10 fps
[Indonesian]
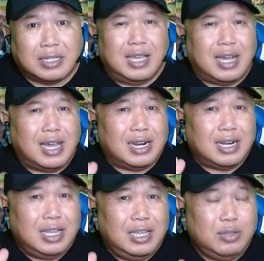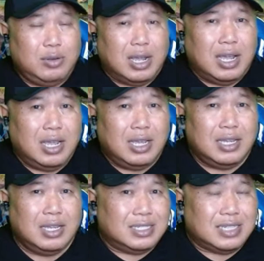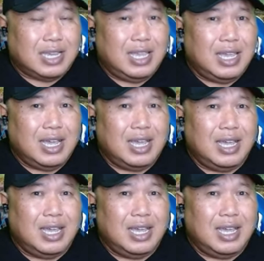Karena itulah saya,